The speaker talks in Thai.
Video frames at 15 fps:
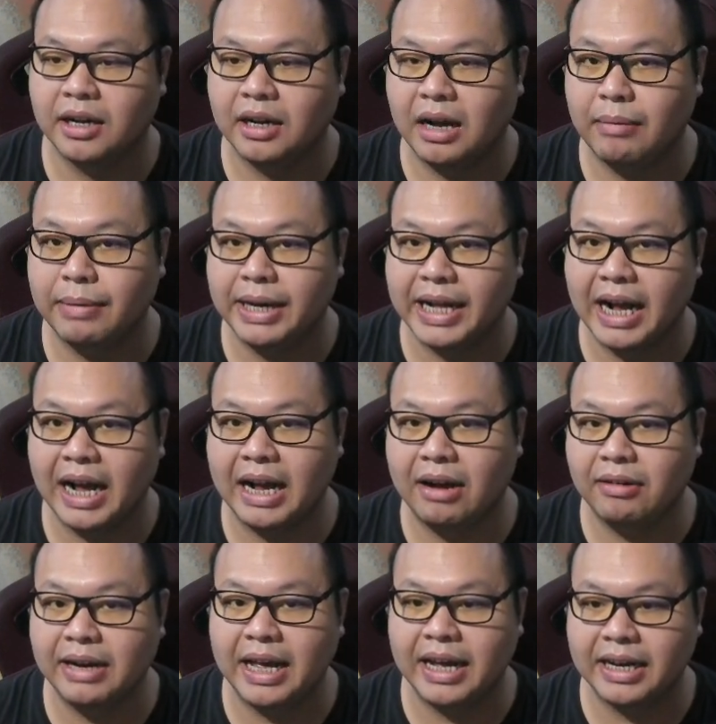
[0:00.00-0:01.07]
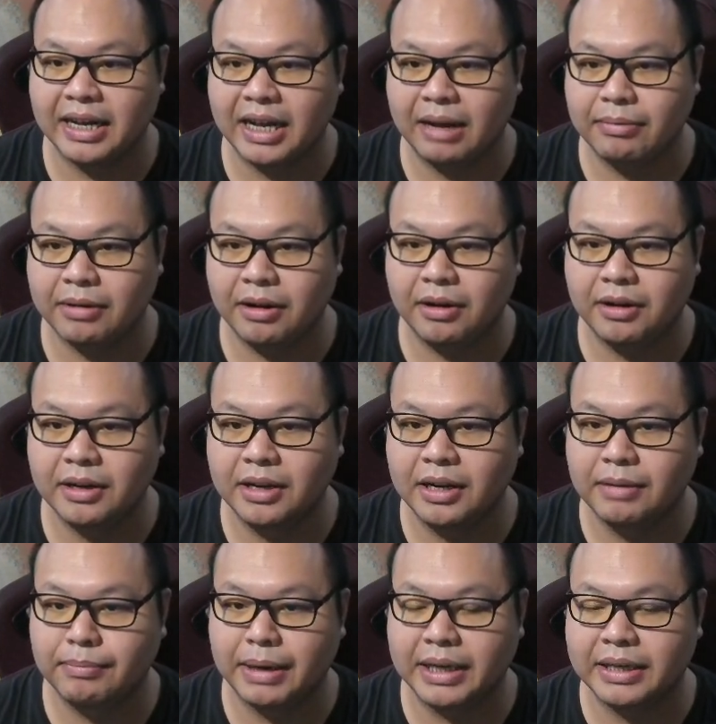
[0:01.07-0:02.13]
อเมริกาเขาแหละนะครับก็
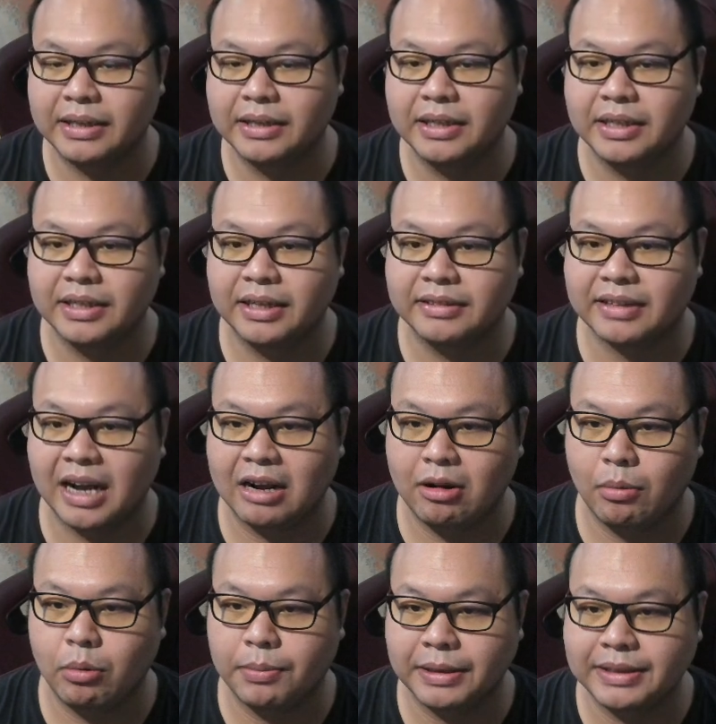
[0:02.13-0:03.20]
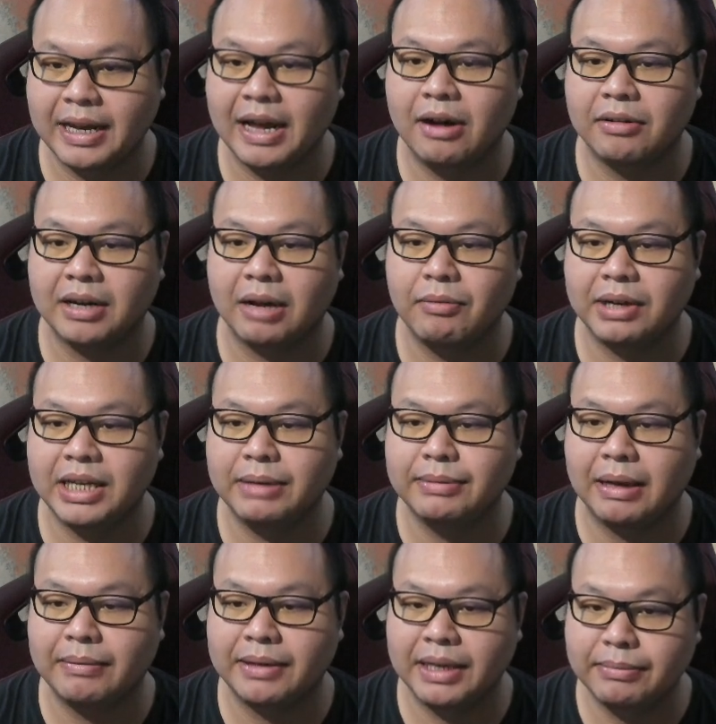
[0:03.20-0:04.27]
เป็นเทศกาลขอบคุณพระเจ้านะครับวันที่
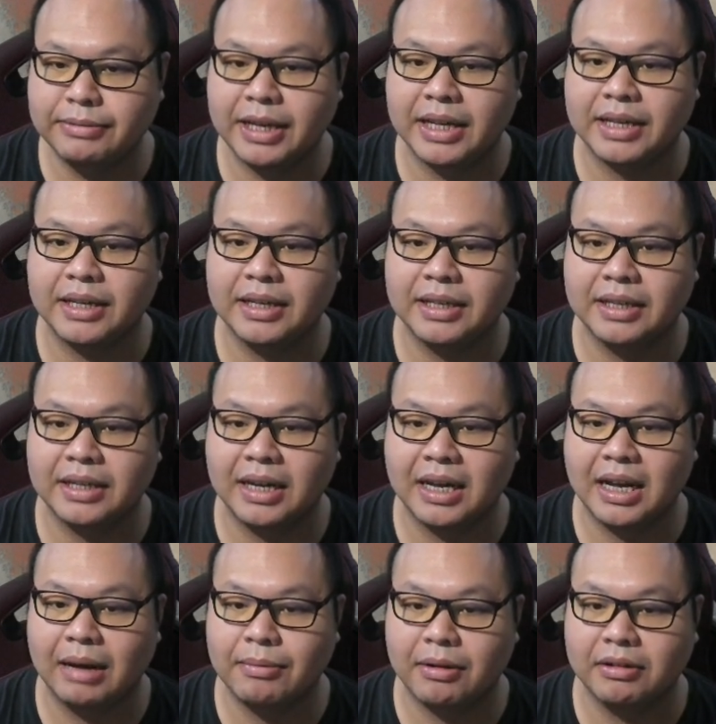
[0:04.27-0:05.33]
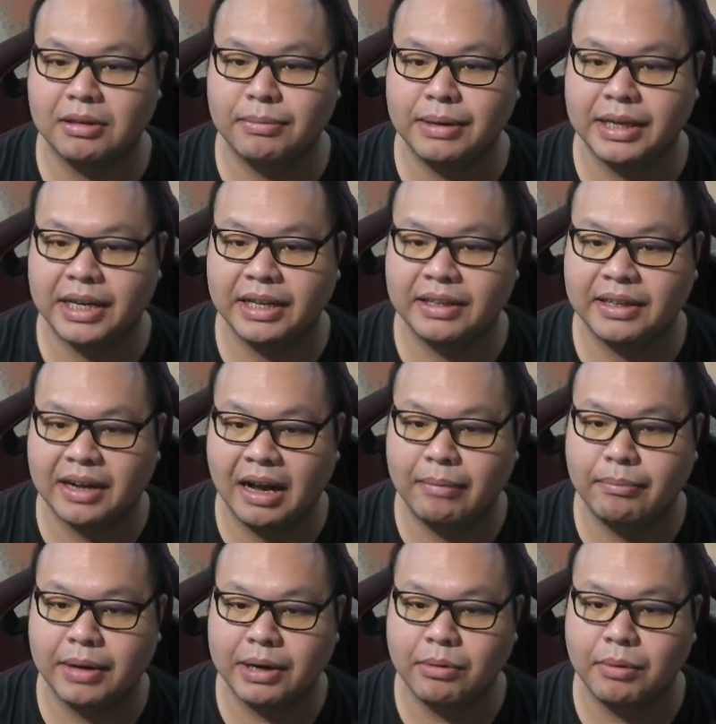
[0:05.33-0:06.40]
23ถึง27นะครับก็จะมีกิจกรรม
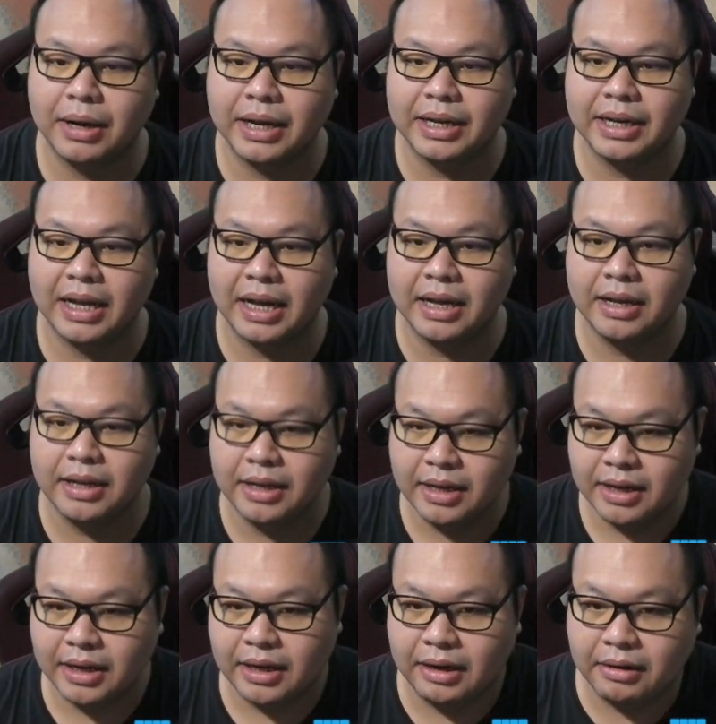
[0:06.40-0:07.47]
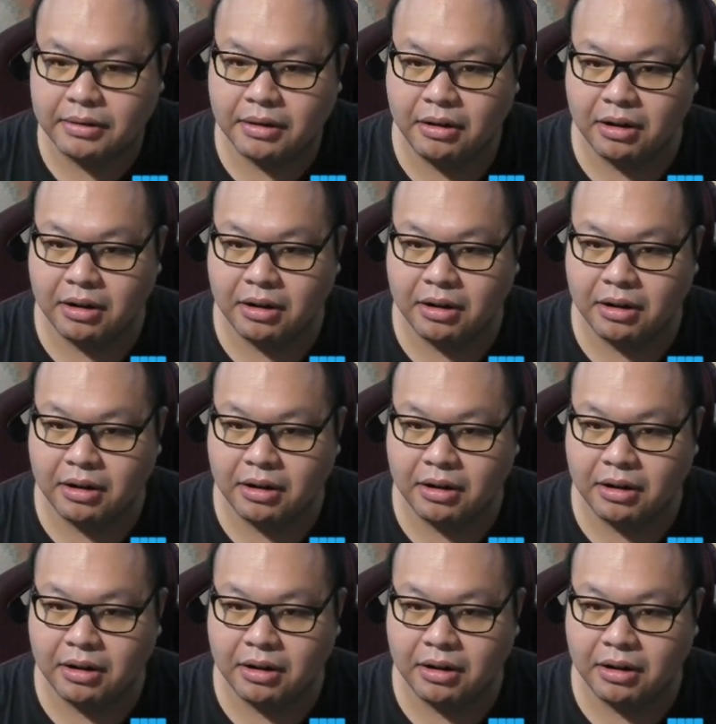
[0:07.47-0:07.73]
มาด้วยนะแล้วก็